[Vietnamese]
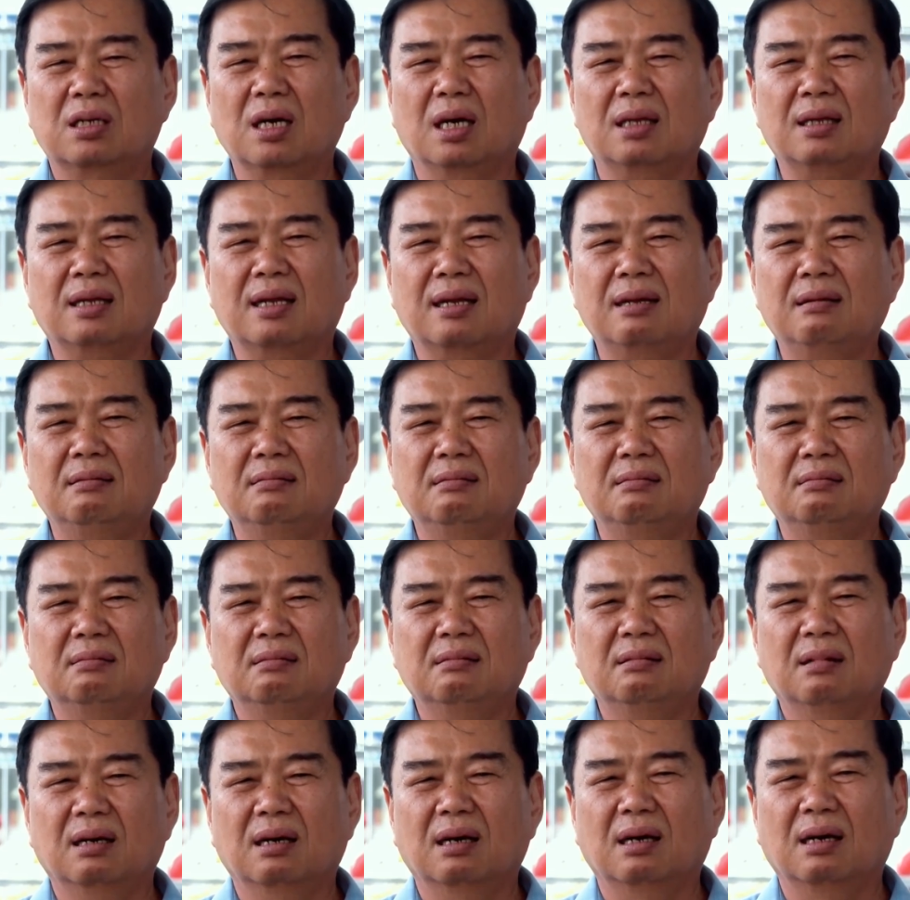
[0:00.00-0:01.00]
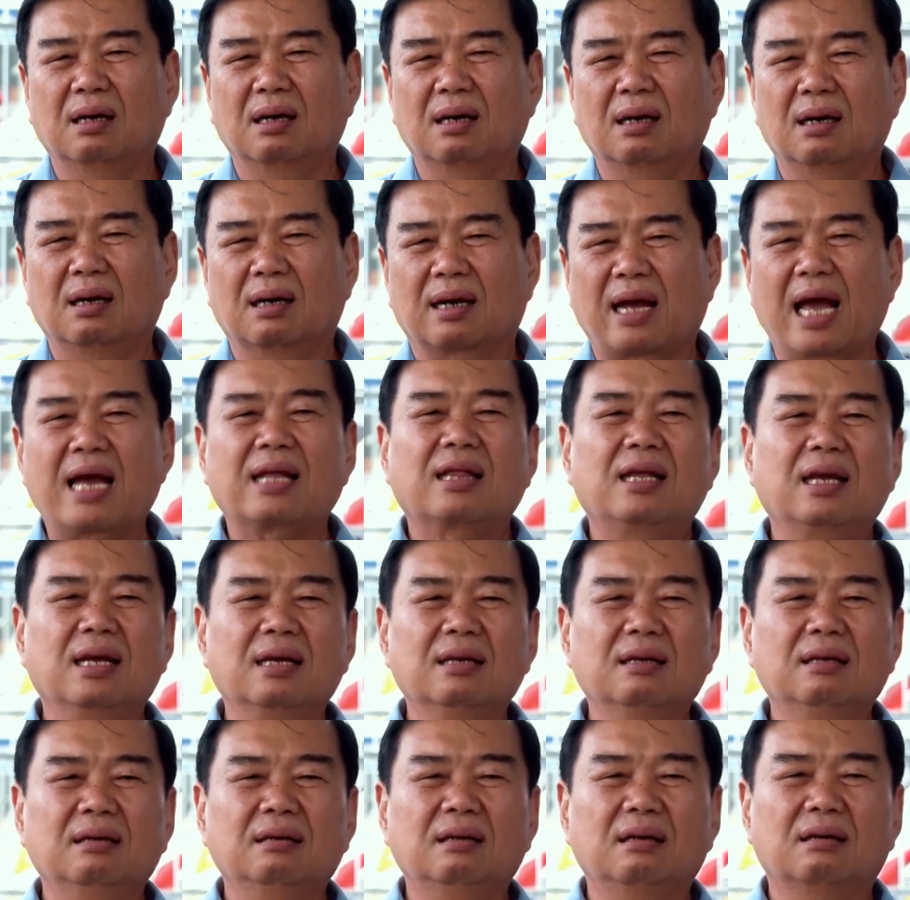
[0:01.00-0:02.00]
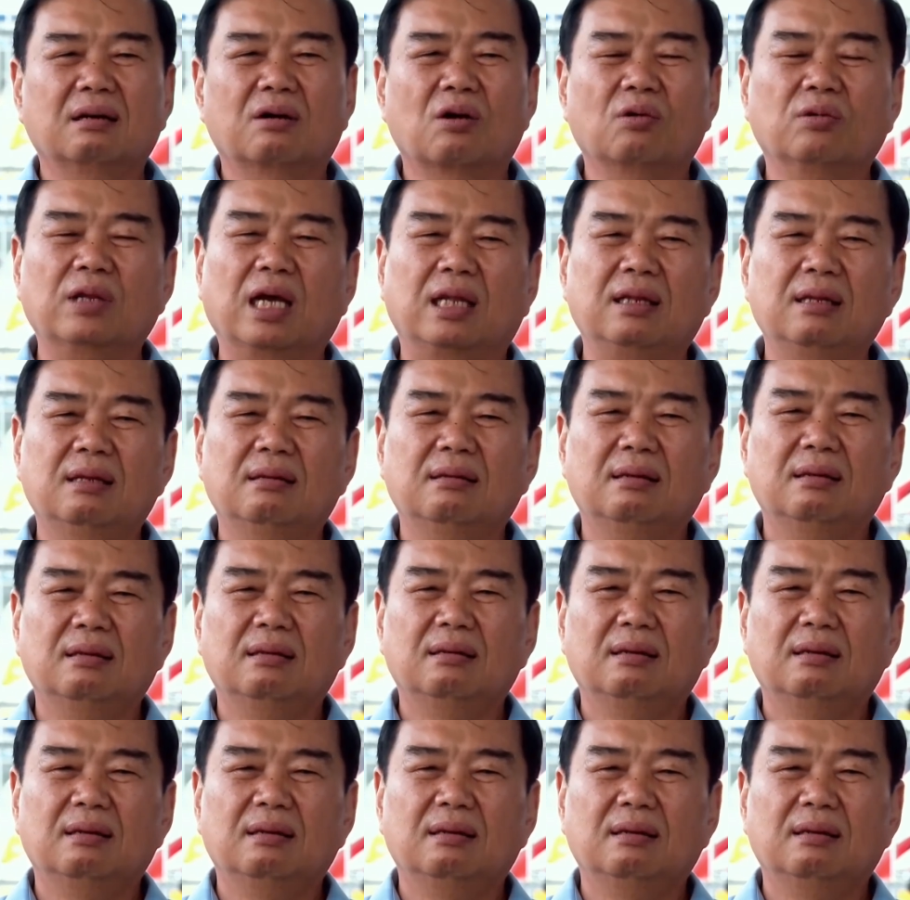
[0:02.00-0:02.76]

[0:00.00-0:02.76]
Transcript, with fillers: trên À, các tuyến cố định